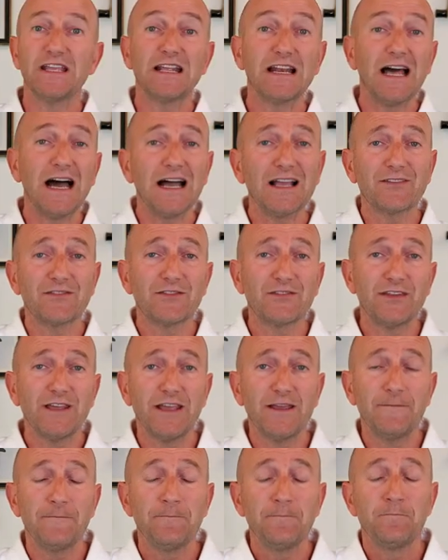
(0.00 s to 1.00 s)
di
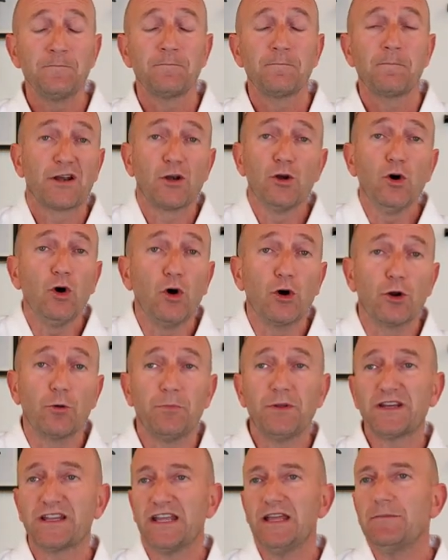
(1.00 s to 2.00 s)
classe per loro,
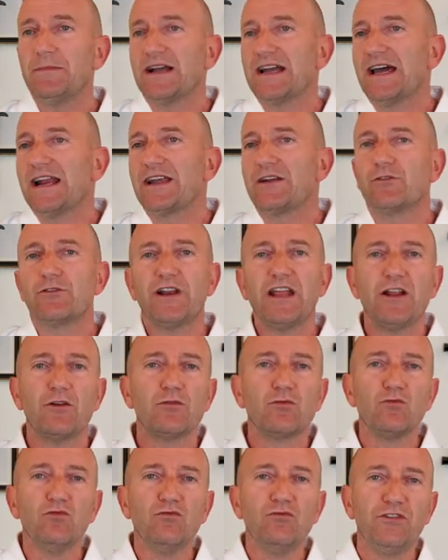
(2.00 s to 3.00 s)
perché magari non è
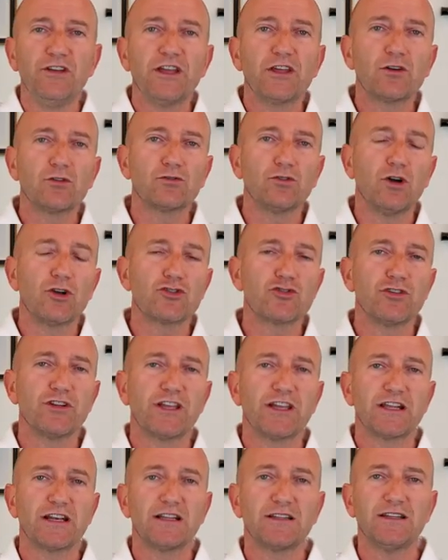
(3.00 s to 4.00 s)
un vero dojo
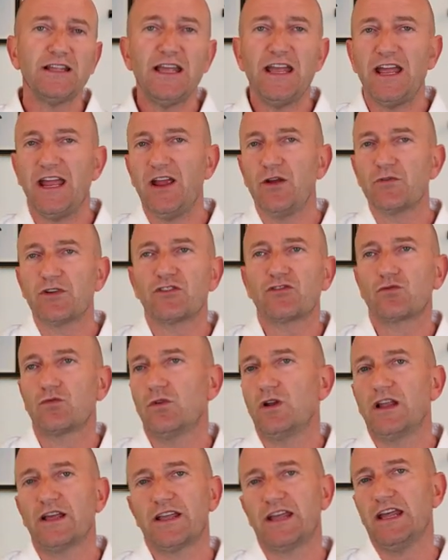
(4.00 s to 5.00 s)
di karate, è una
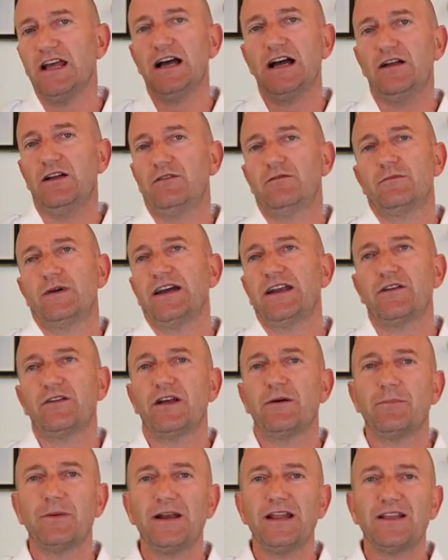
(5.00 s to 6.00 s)
scuola che ha, magari
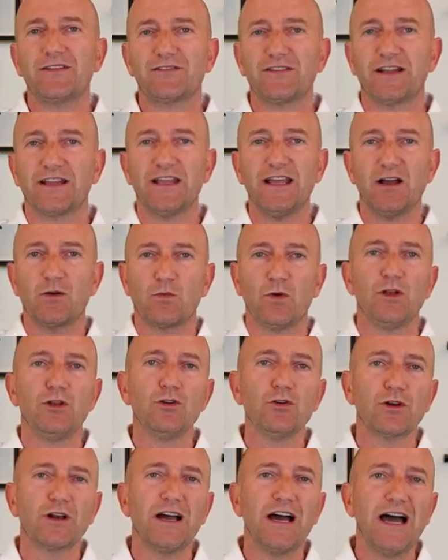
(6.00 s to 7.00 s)
una palestra che ha
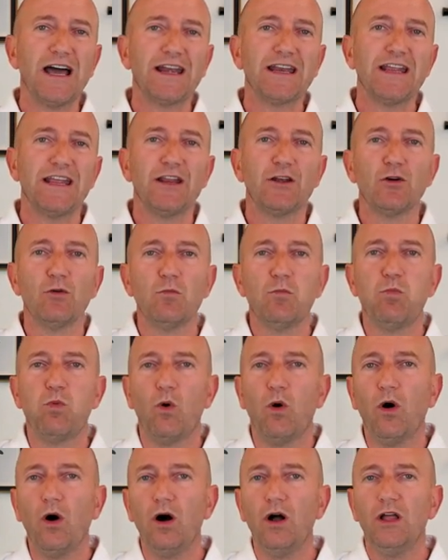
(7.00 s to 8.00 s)
quegli orari e non
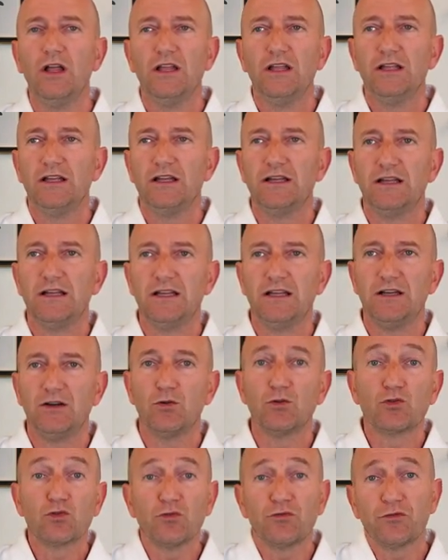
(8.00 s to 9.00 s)
può eh,
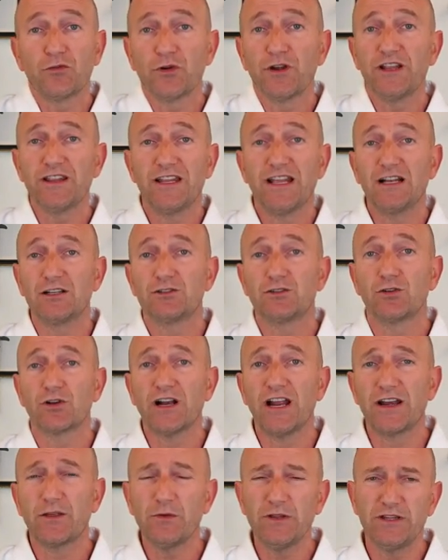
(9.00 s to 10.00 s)
usufruire di altri
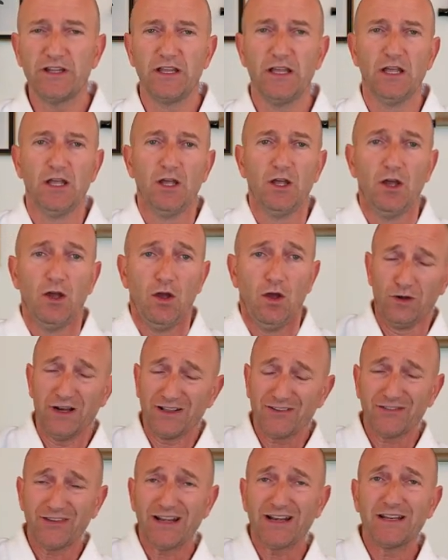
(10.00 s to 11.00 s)
orari. Quindi
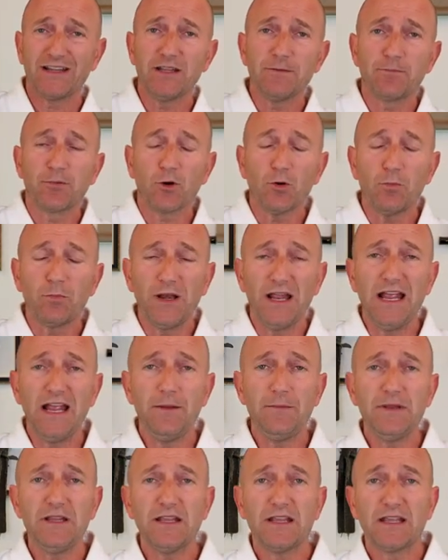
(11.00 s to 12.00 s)
una serie di
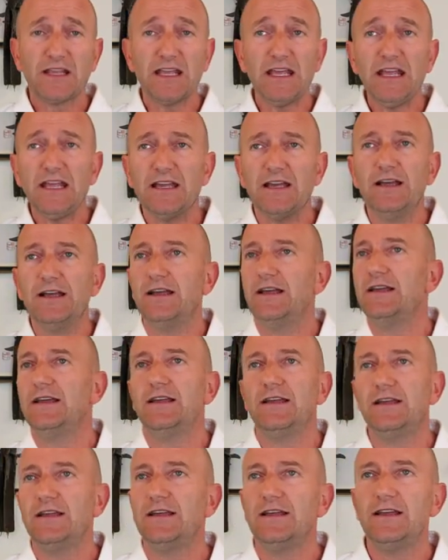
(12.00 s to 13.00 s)
problemi che
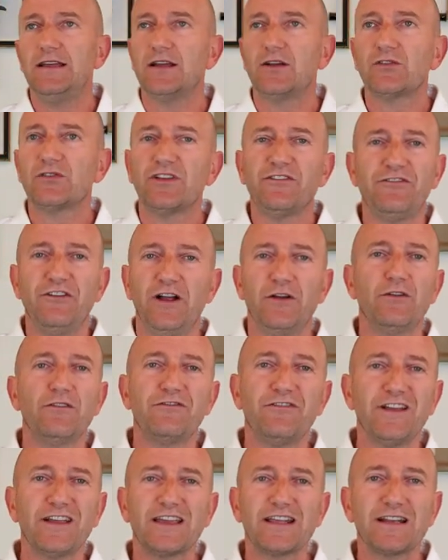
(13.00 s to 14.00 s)
eh, cosa fai? Non
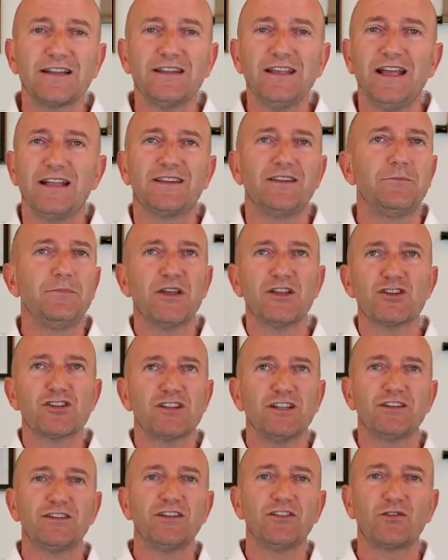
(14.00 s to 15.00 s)
fai karate, ti piace
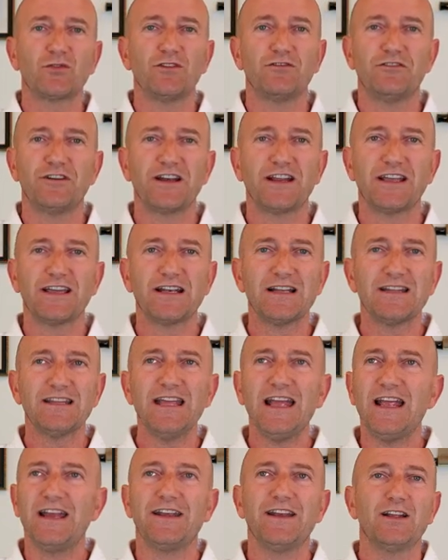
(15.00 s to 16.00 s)
tantissimo fare
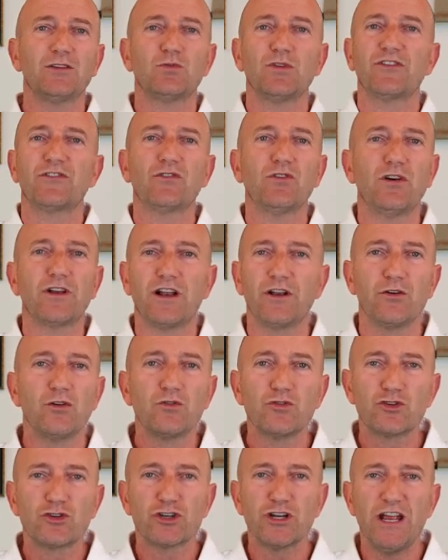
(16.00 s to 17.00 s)
karate, nella tua zona
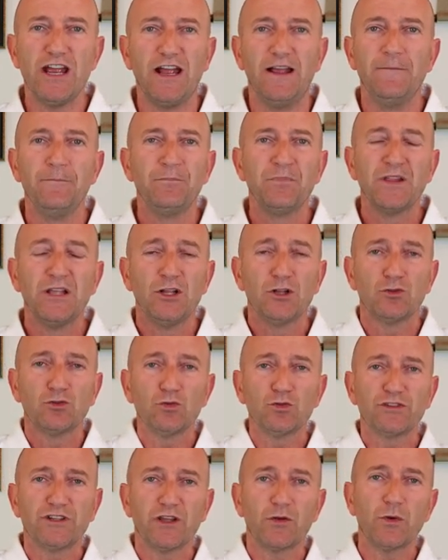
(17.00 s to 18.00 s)
non c'è
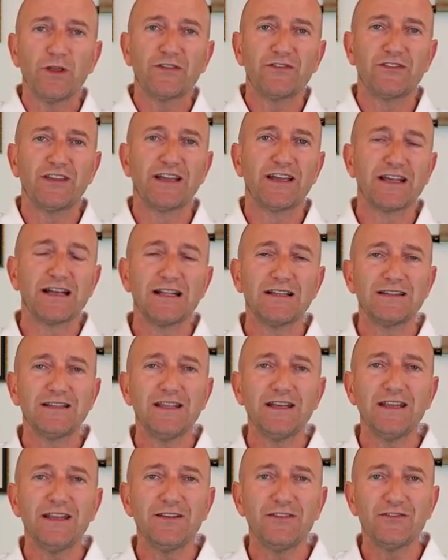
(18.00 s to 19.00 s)
tutte queste
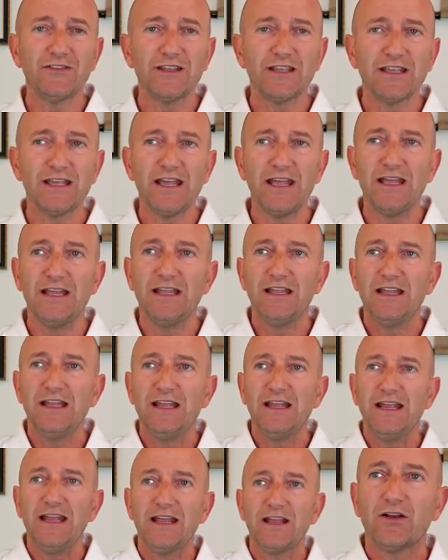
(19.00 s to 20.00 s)
caratteristiche,
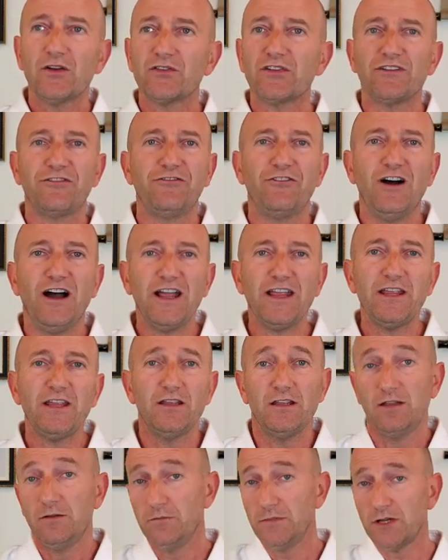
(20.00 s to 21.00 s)
cosa fai?
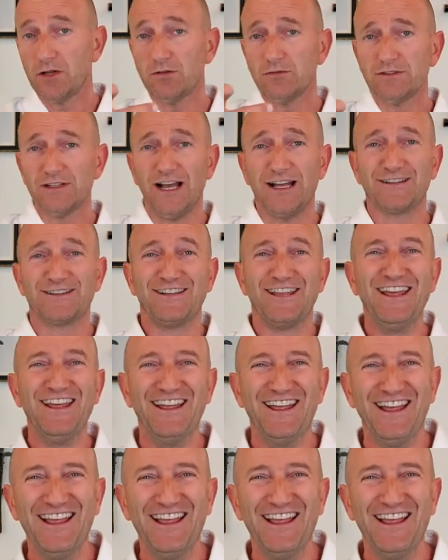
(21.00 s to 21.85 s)
Mi contatti,